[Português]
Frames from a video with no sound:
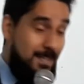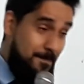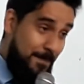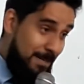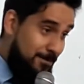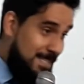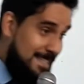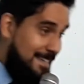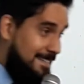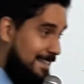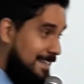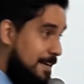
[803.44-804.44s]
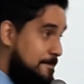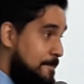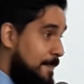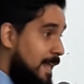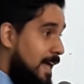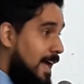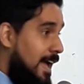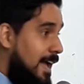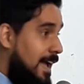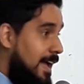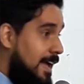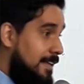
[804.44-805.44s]
para você entender,
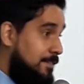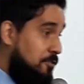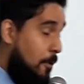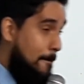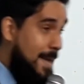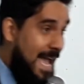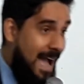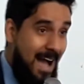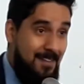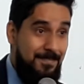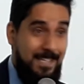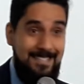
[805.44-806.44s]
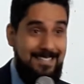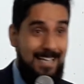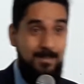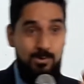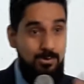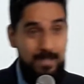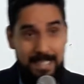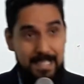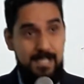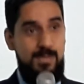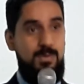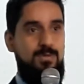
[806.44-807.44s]
é, Tomé havia andado com
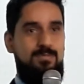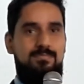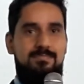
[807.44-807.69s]
Cristo,